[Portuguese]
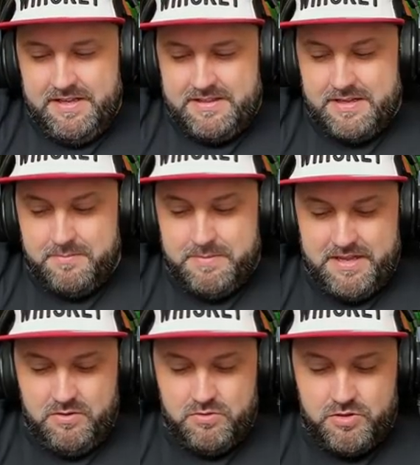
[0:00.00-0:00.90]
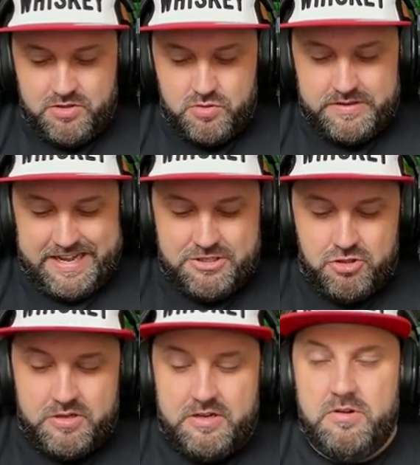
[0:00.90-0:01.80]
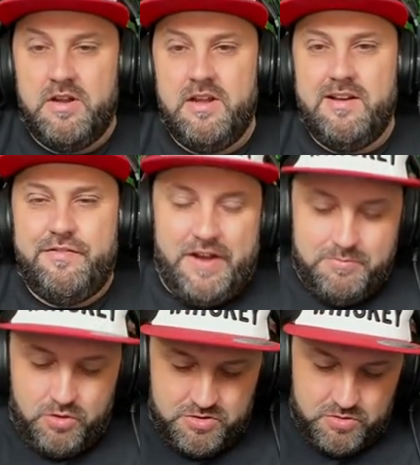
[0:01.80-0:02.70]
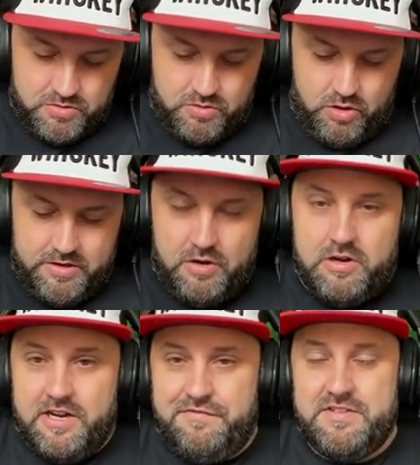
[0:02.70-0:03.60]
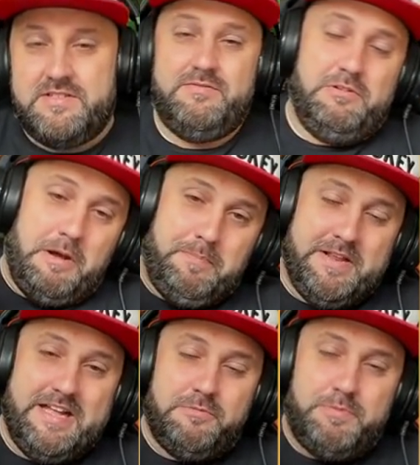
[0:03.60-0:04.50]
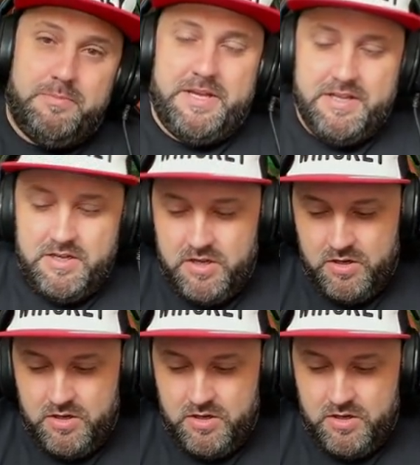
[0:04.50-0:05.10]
e também o nosso cachorrão famoso Coronel Ruffs, o apelidado por mim